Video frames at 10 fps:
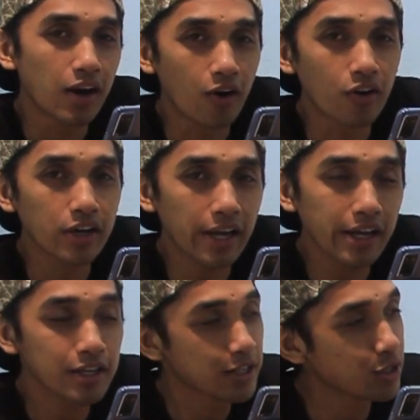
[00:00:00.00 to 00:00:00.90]

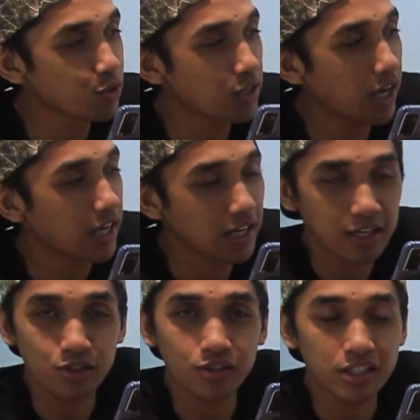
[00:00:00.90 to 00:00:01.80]
Oke, sudah
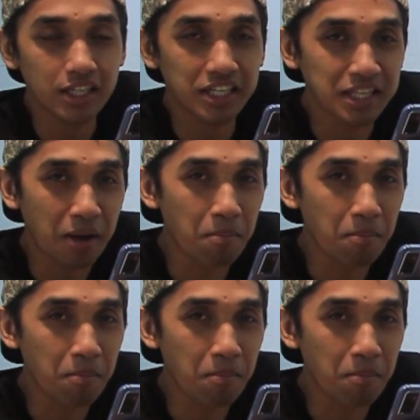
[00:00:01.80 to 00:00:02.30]
langsung saja kita